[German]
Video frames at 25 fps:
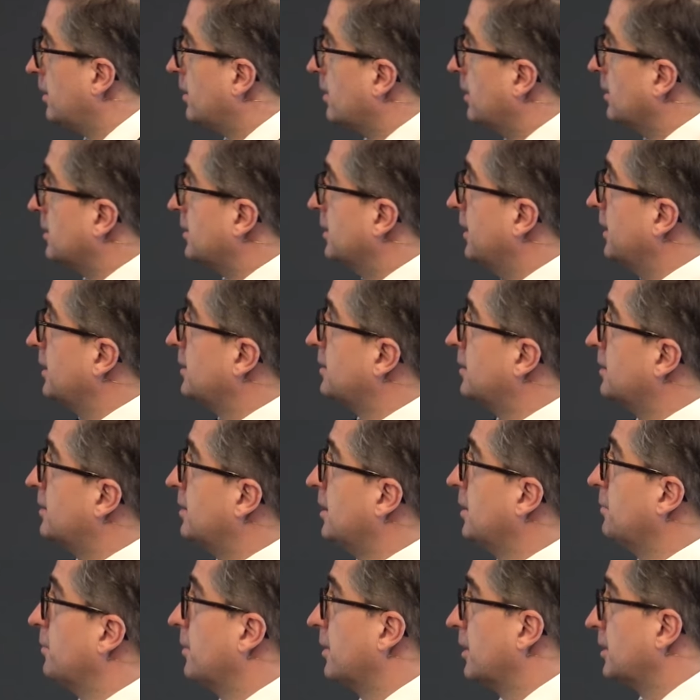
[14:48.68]
Das nächste
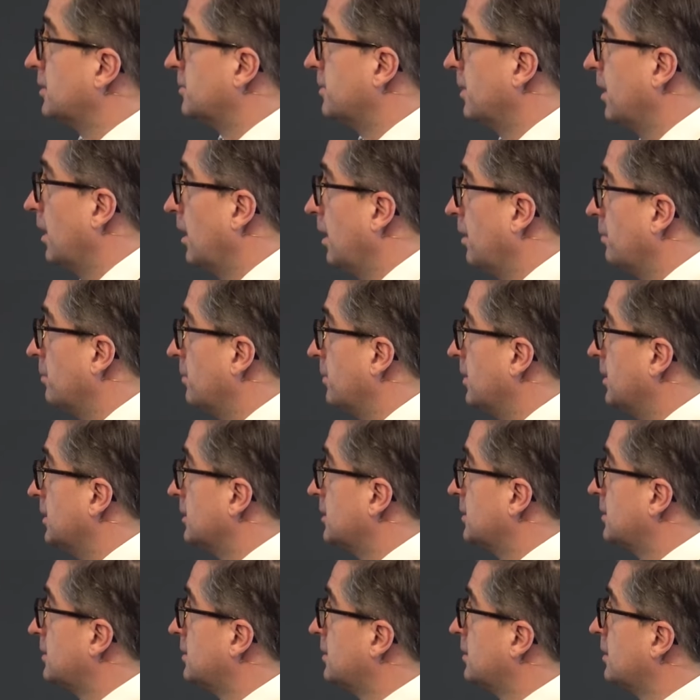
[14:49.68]
Thema, das wir haben,
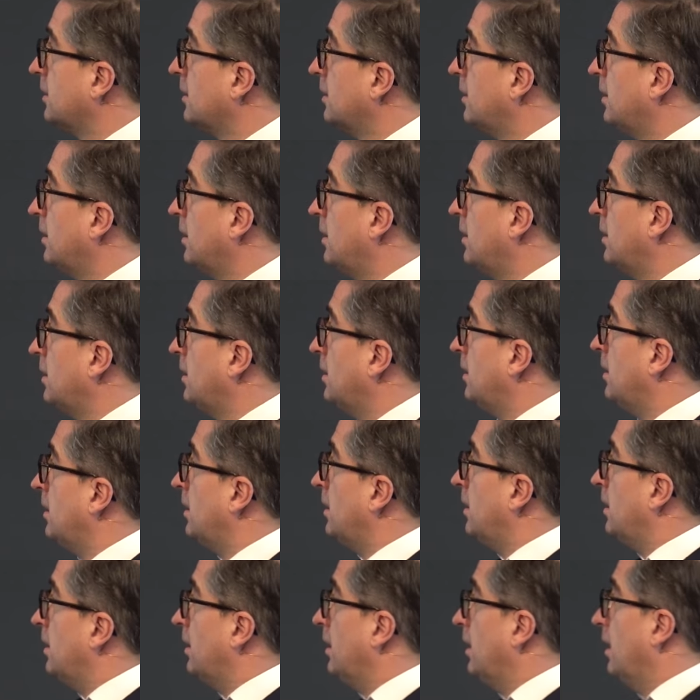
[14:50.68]
ist
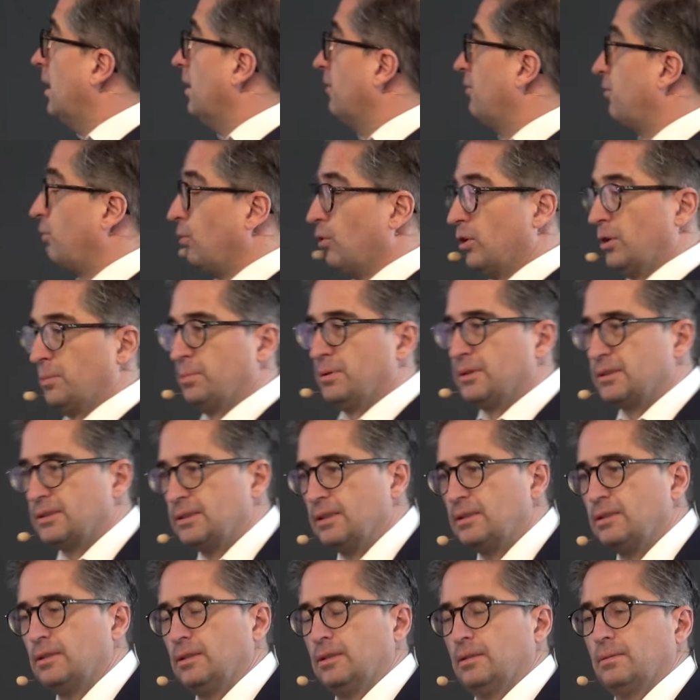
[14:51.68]
Affordable
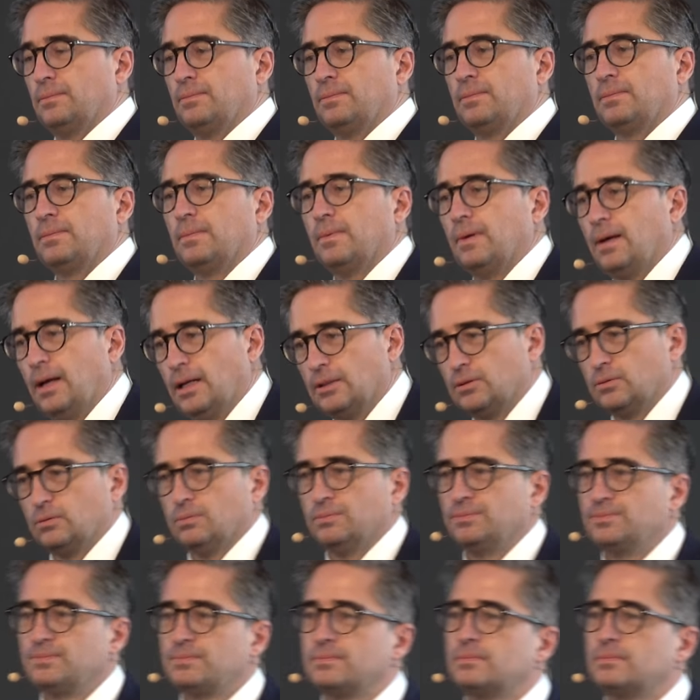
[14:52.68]
City, also